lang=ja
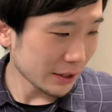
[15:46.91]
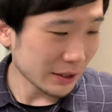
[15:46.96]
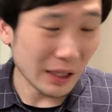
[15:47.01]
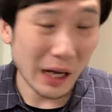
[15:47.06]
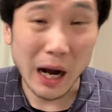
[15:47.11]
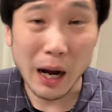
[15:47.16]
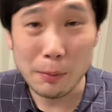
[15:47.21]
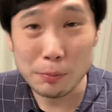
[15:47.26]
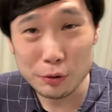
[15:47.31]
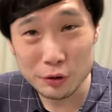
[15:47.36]

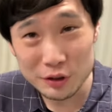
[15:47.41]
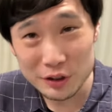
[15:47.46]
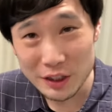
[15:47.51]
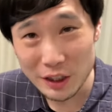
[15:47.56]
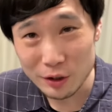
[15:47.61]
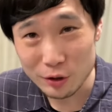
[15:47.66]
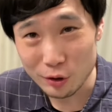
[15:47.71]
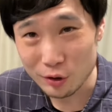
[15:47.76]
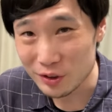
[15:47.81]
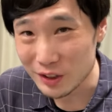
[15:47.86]

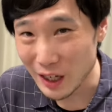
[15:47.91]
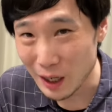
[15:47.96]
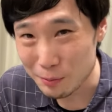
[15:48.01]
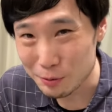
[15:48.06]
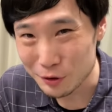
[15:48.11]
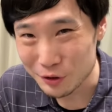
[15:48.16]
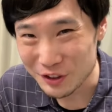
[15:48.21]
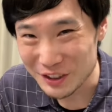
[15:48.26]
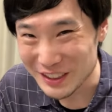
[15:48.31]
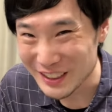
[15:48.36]
ダブルセットの
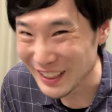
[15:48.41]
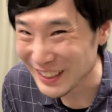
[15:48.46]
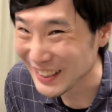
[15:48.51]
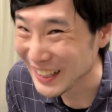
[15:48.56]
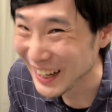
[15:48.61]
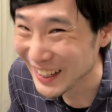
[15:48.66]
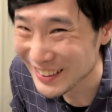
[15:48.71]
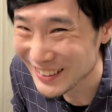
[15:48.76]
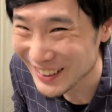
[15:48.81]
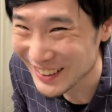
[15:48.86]
ダブル、一
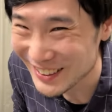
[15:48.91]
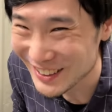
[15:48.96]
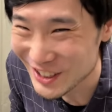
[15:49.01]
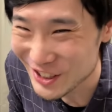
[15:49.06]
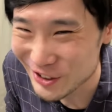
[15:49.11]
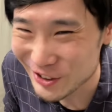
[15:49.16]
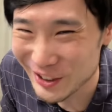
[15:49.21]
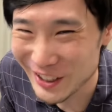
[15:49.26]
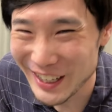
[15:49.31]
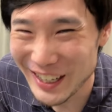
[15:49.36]
体何なん
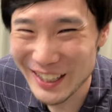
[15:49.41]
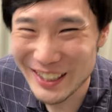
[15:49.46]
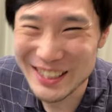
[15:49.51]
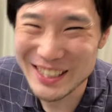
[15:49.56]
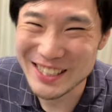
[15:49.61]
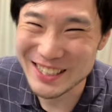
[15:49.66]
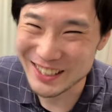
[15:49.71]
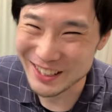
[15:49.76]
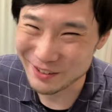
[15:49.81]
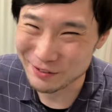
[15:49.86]
でしょうか
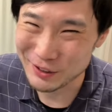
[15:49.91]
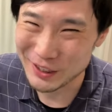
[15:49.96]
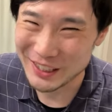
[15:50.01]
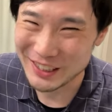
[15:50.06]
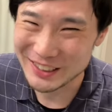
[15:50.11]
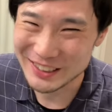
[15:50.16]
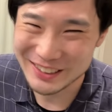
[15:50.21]
気になりま